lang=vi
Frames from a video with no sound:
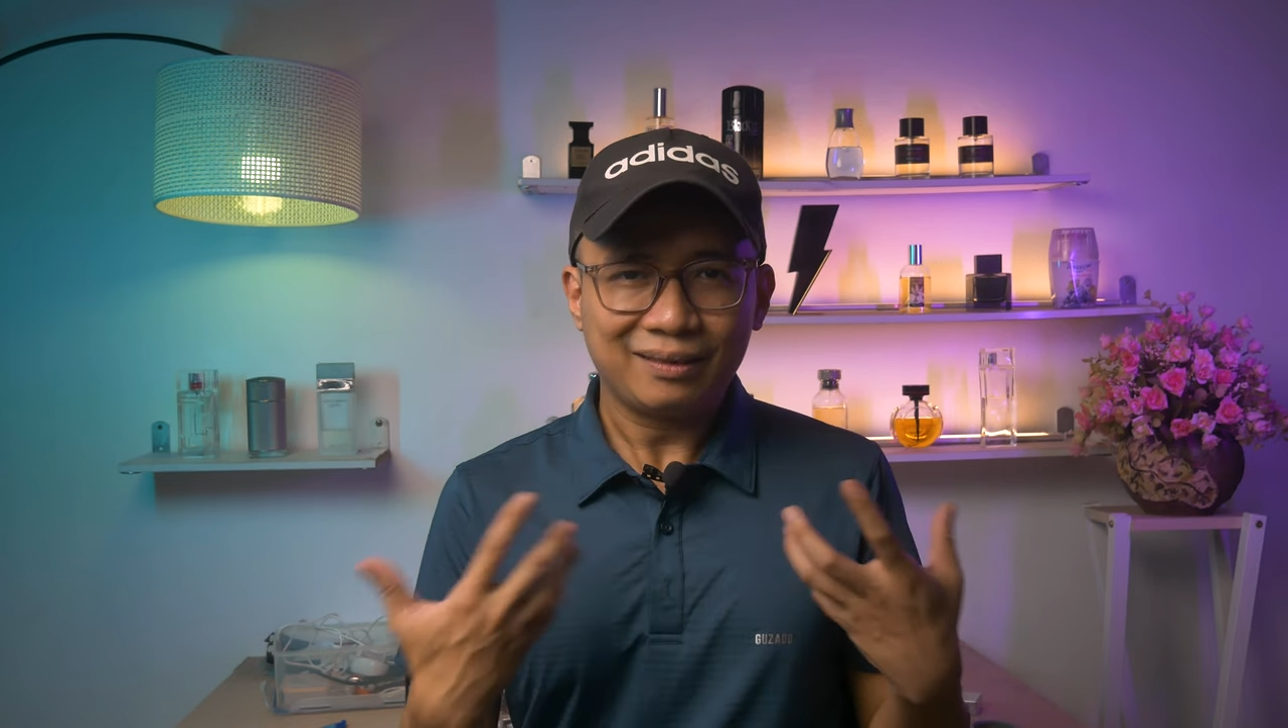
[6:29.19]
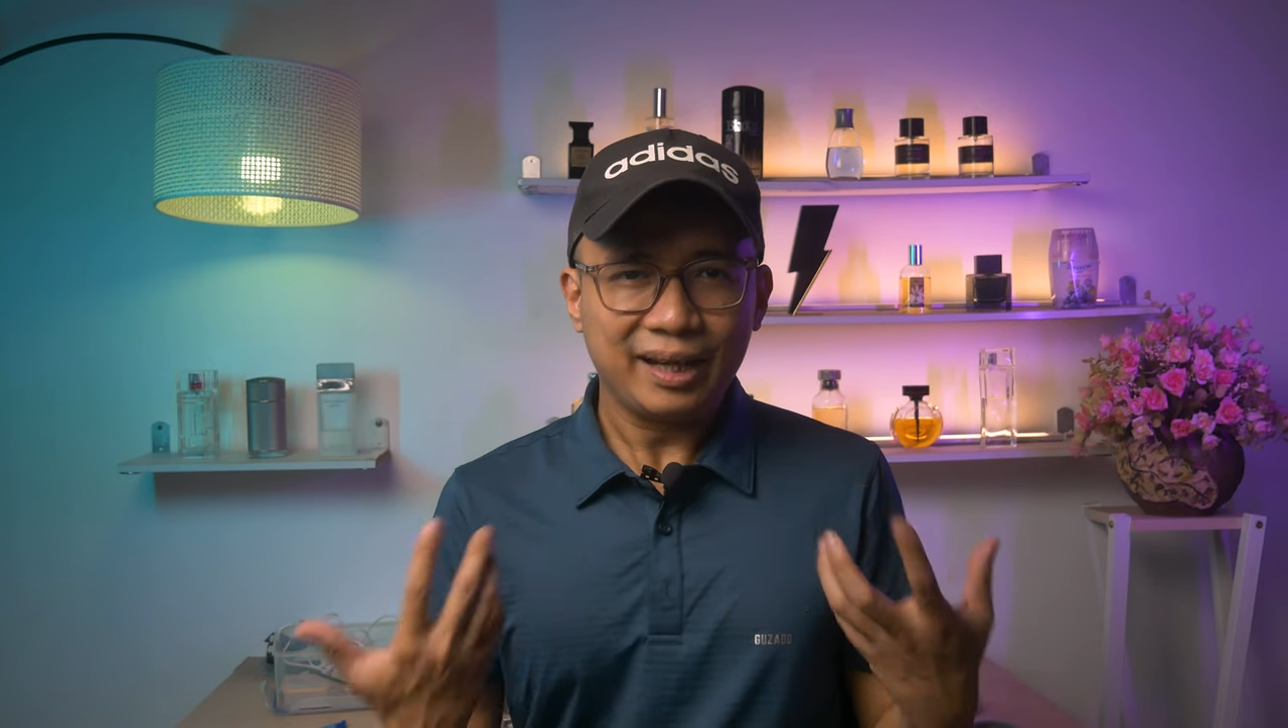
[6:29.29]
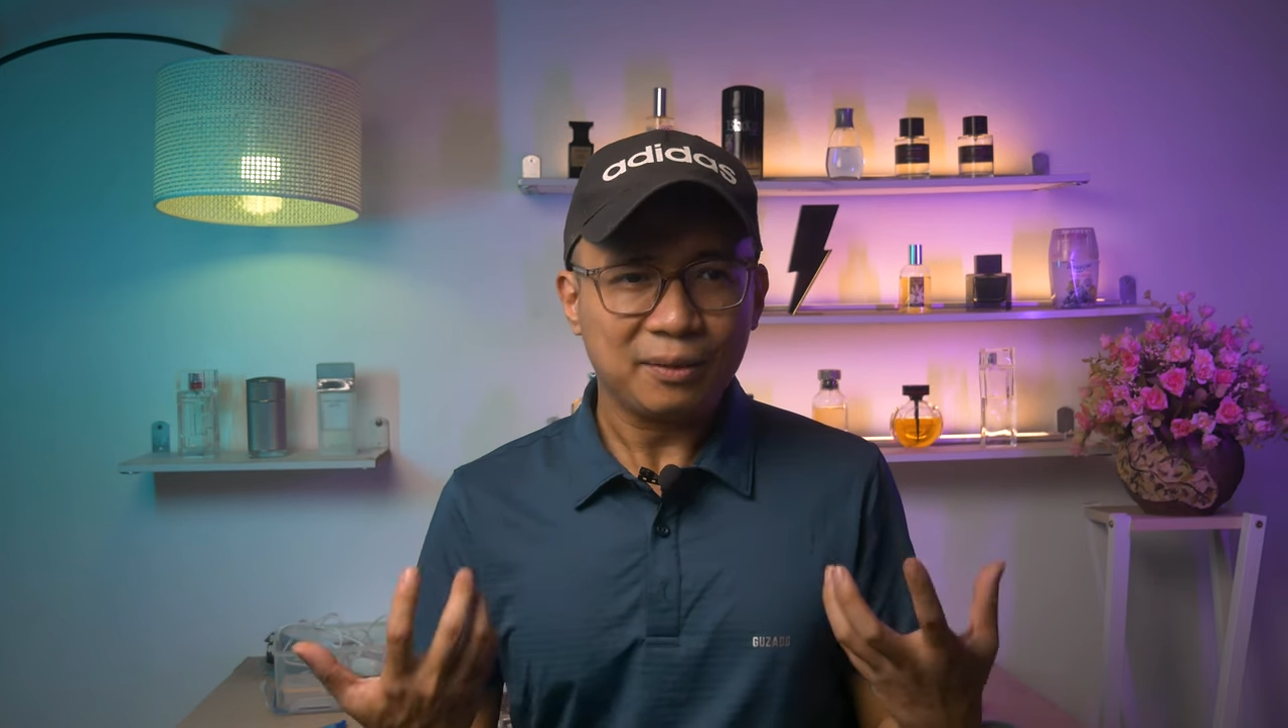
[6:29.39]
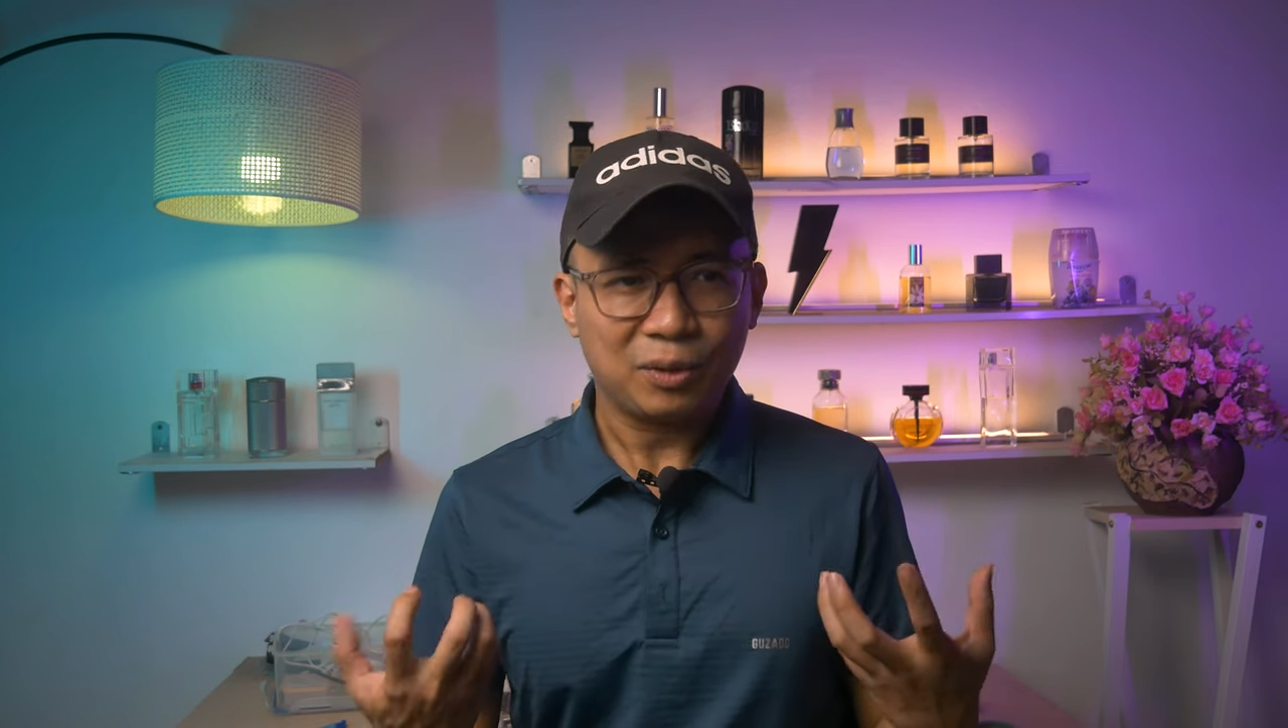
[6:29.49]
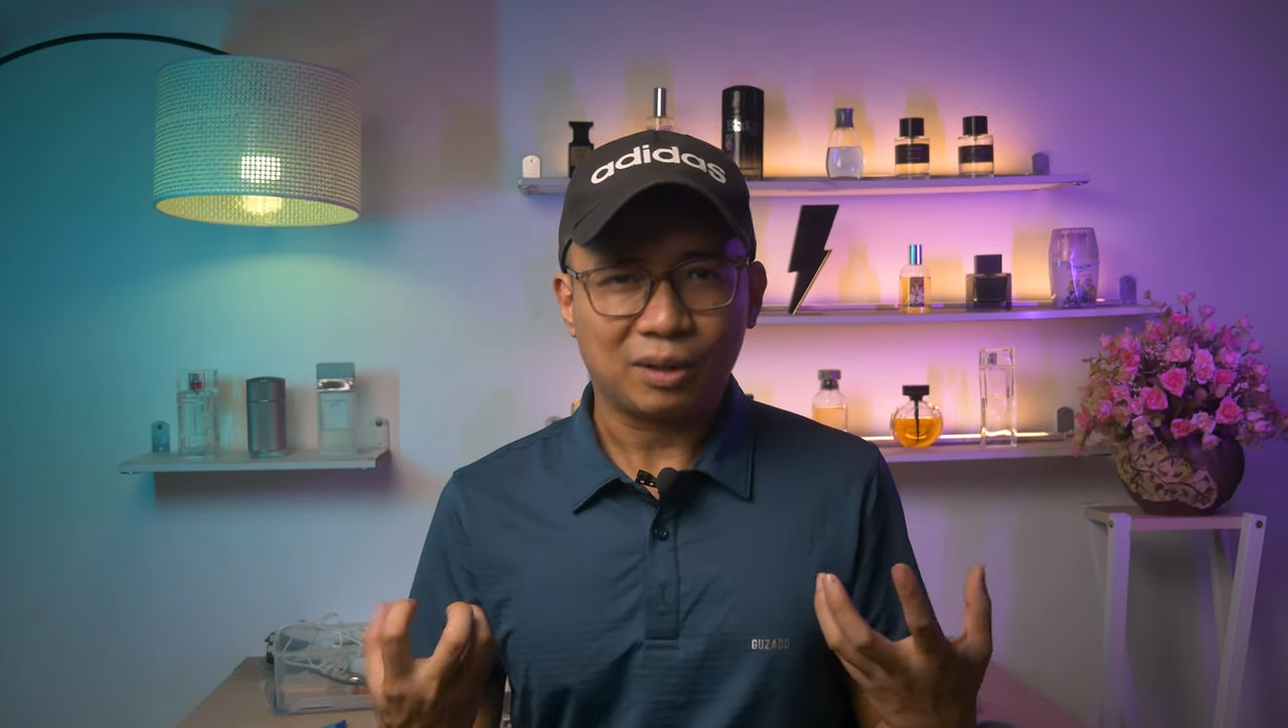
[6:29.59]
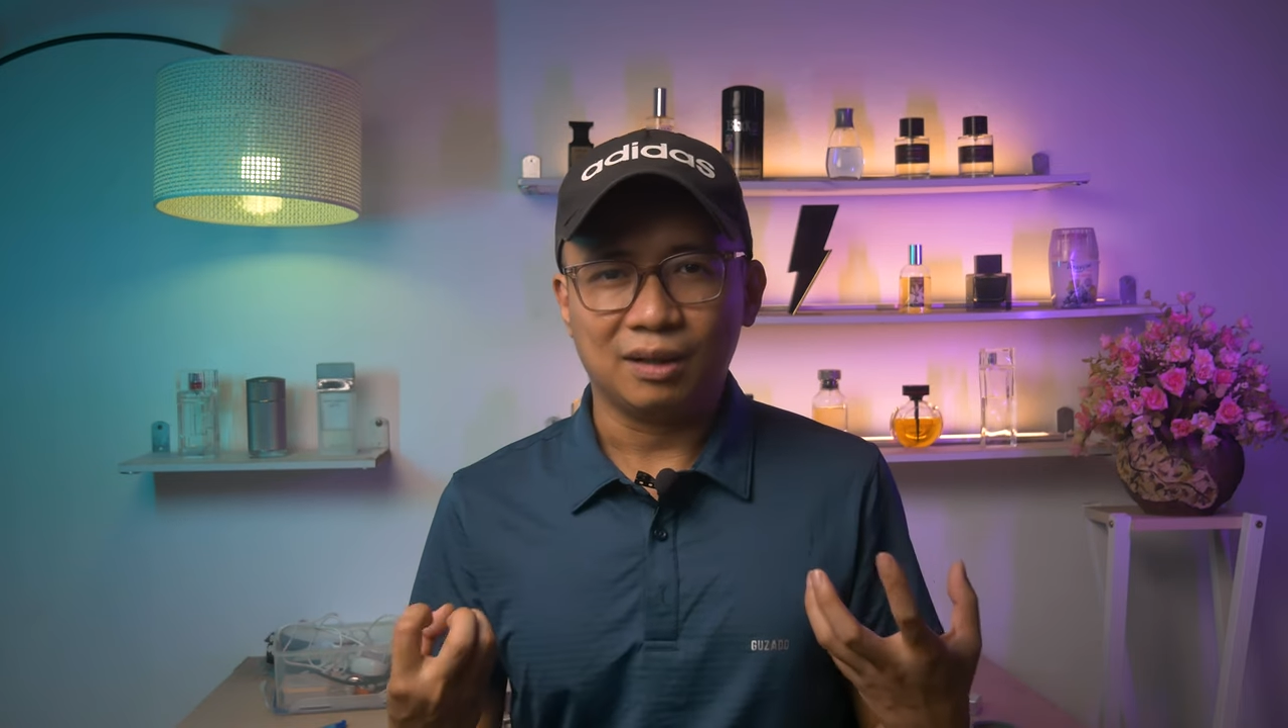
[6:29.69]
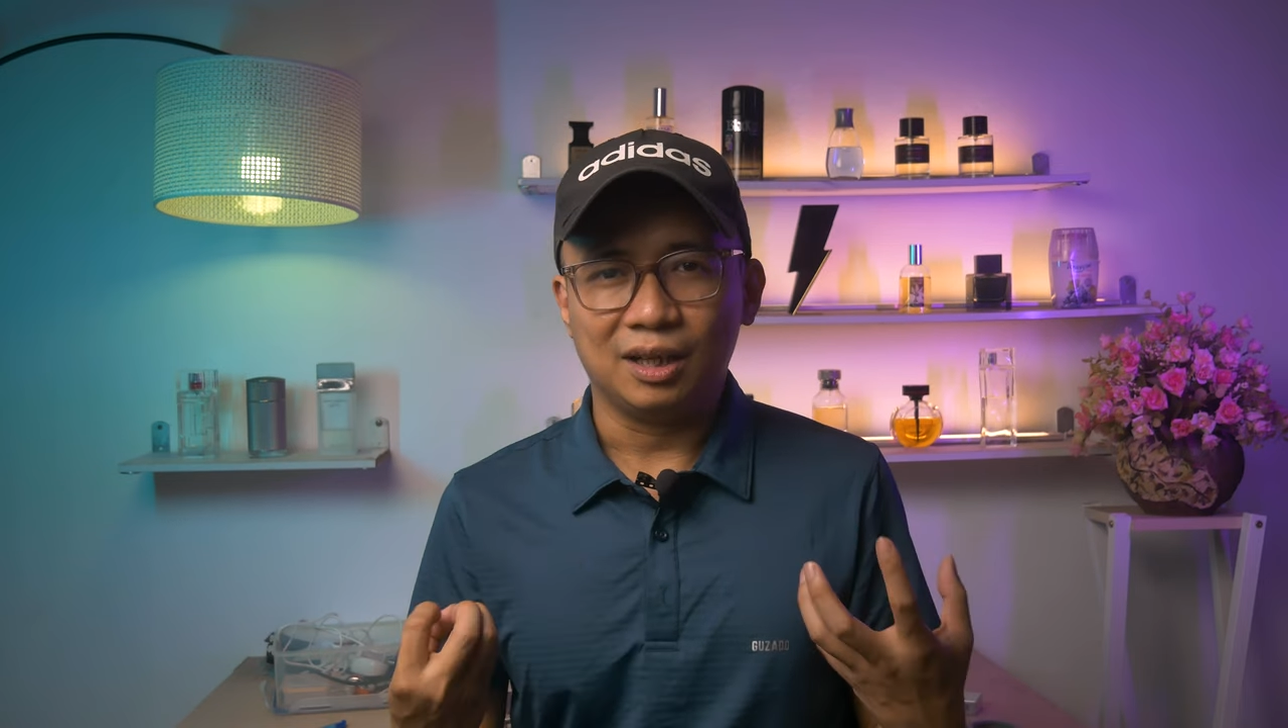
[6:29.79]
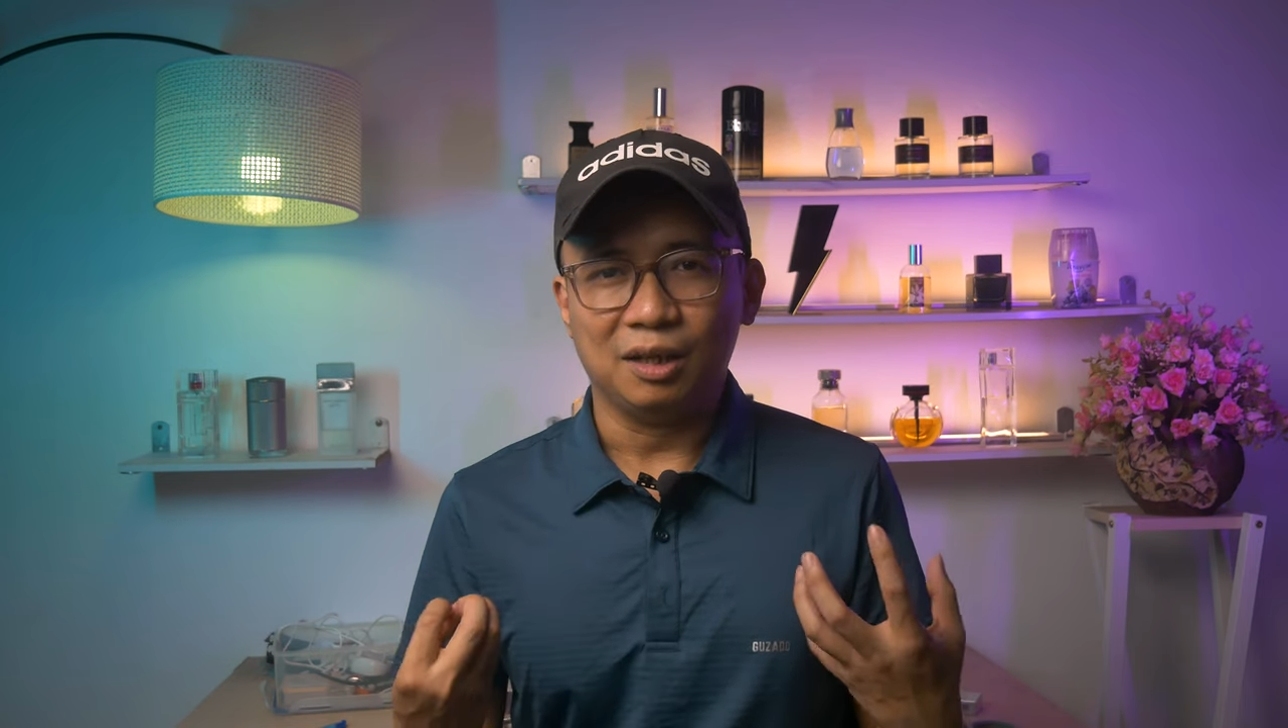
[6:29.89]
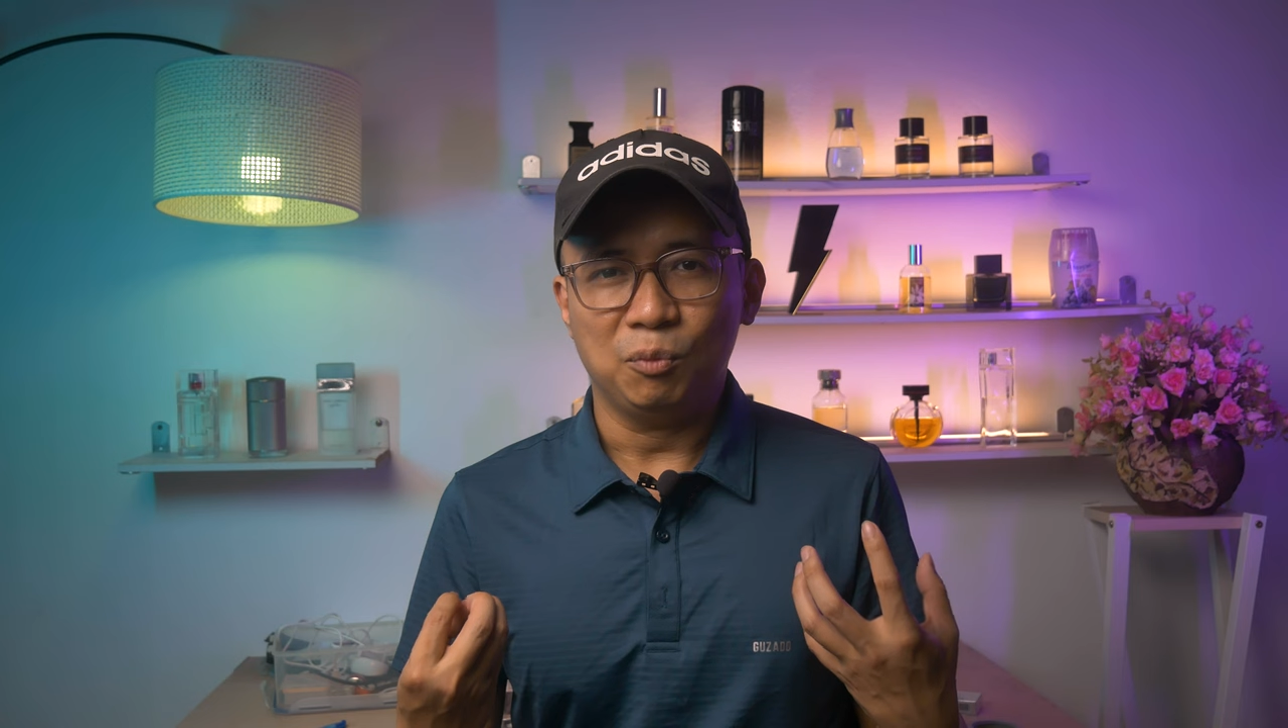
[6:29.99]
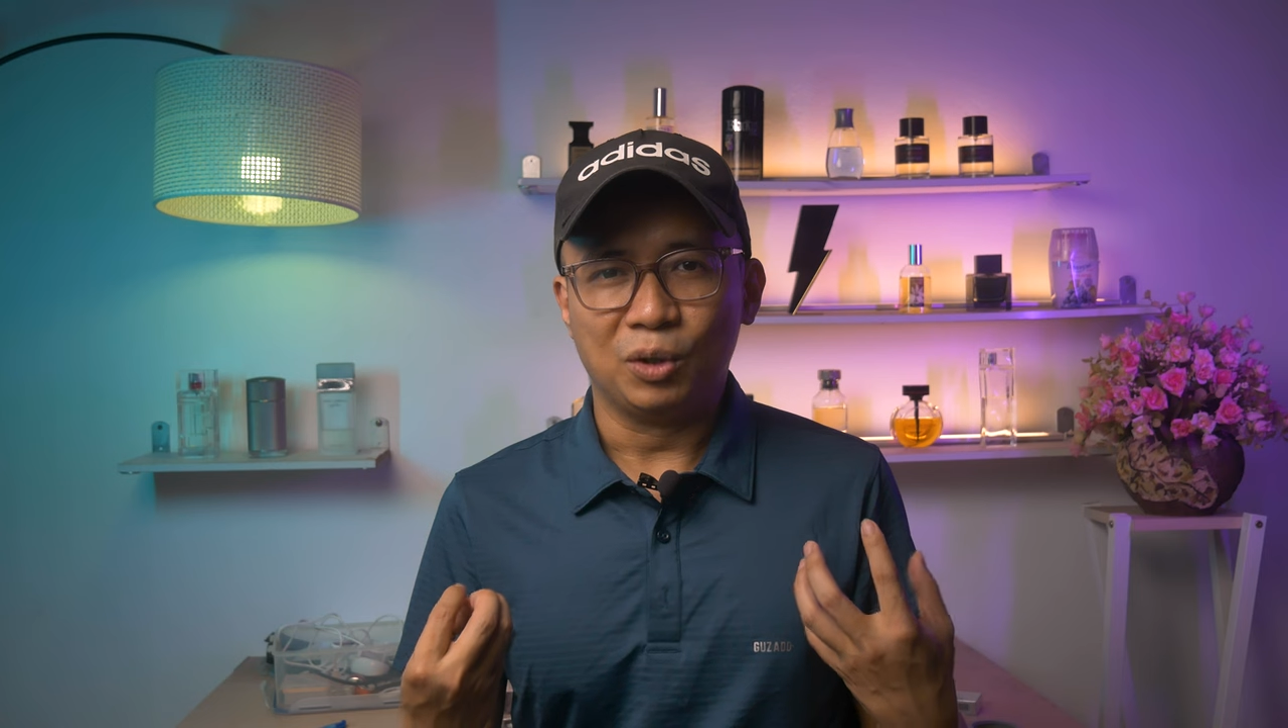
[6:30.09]
nét hoặc
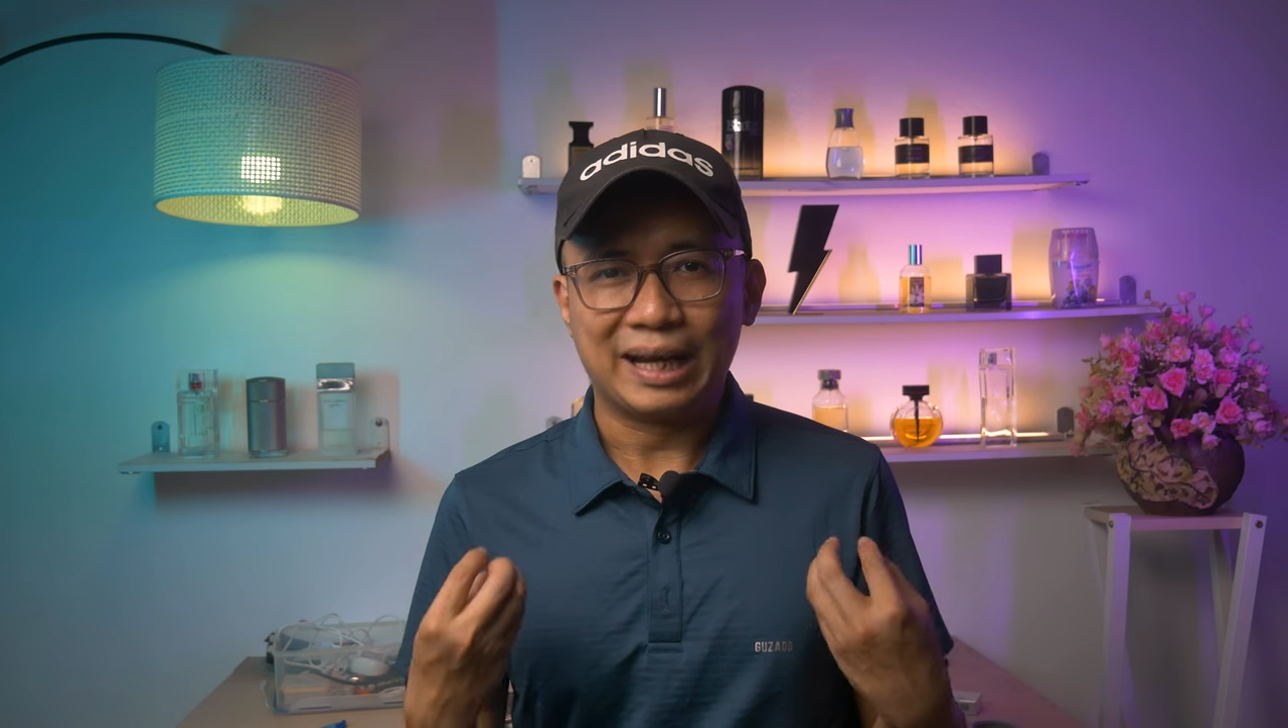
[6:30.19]
là một